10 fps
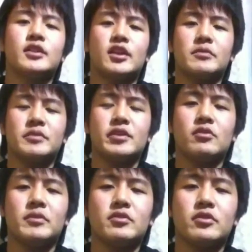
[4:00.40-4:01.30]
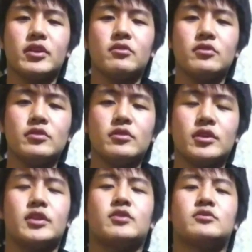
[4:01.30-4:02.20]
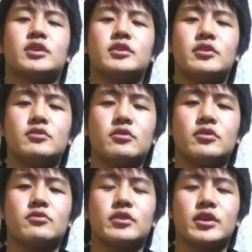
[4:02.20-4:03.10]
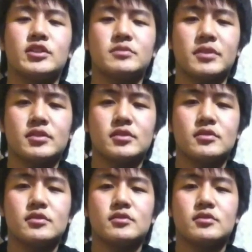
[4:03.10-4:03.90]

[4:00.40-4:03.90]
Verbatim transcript: 並びにコメントや高評価などチャンネル登録お願いします。